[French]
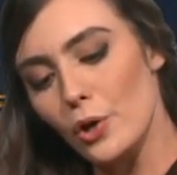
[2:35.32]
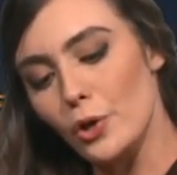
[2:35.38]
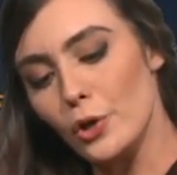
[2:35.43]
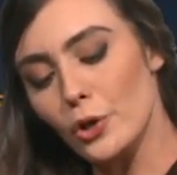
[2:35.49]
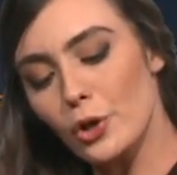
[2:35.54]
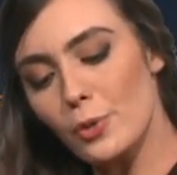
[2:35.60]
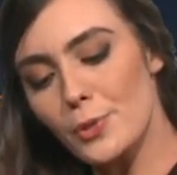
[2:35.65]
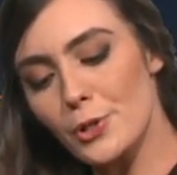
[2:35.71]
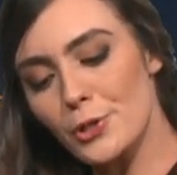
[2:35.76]

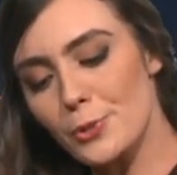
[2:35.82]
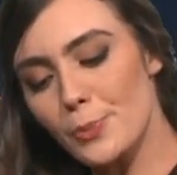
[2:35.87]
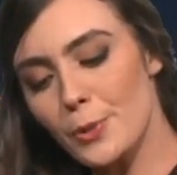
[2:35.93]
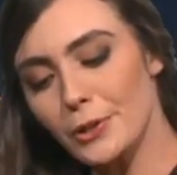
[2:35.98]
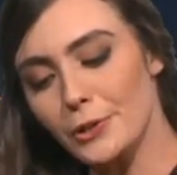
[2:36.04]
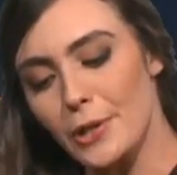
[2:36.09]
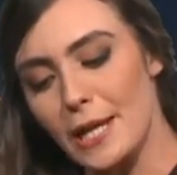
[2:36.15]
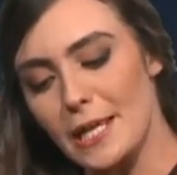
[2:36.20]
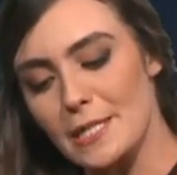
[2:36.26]
Le
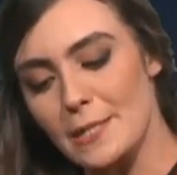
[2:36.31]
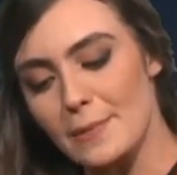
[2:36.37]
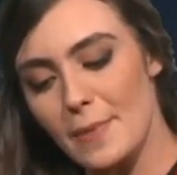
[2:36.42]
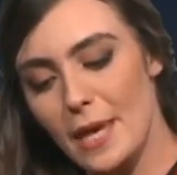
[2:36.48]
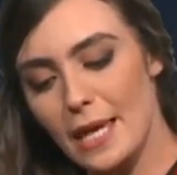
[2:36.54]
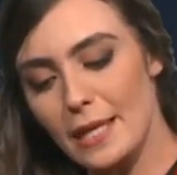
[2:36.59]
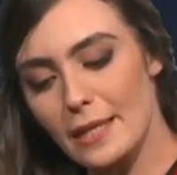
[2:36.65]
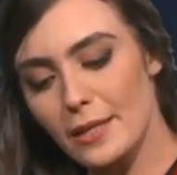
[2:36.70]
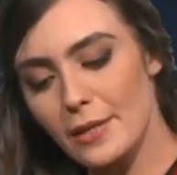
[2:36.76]
commencement de la
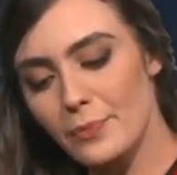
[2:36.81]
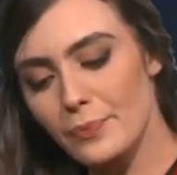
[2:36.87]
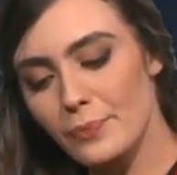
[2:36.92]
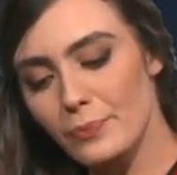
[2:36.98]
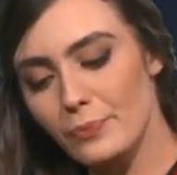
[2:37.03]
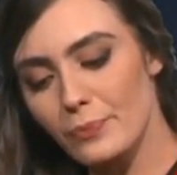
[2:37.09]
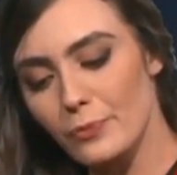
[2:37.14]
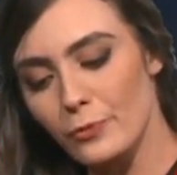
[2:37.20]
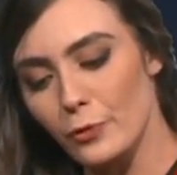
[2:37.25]
semaine
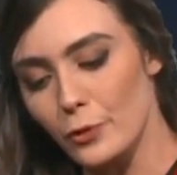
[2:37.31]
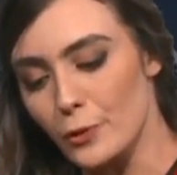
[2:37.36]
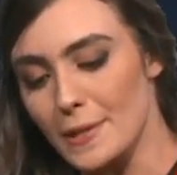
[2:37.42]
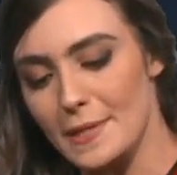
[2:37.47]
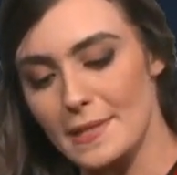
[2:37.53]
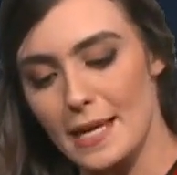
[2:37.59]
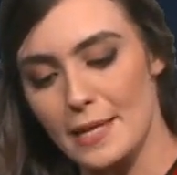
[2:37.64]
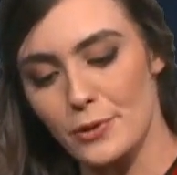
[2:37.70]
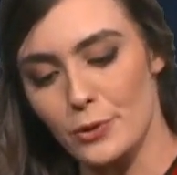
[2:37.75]
fut
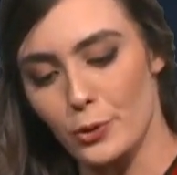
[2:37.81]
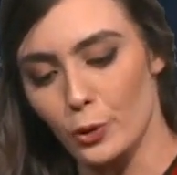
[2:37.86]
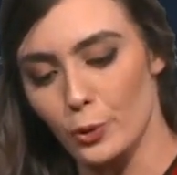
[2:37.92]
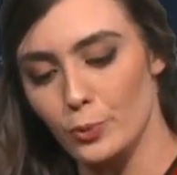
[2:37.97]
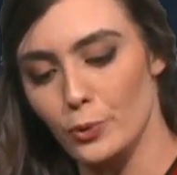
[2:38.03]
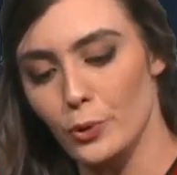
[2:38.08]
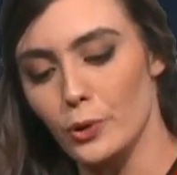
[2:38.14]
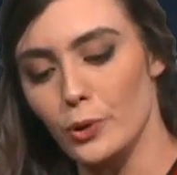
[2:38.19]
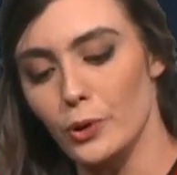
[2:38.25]

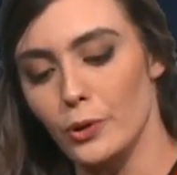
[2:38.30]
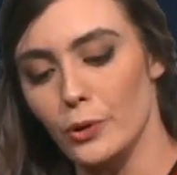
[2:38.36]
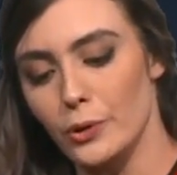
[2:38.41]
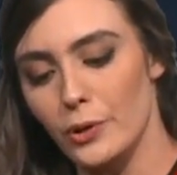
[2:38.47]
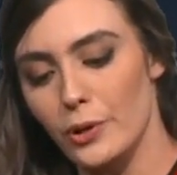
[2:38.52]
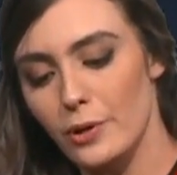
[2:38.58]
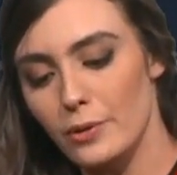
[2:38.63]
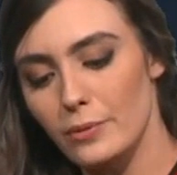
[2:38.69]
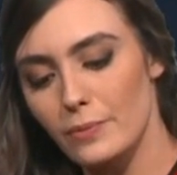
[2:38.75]
désastreux pour
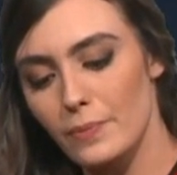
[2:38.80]
Claude.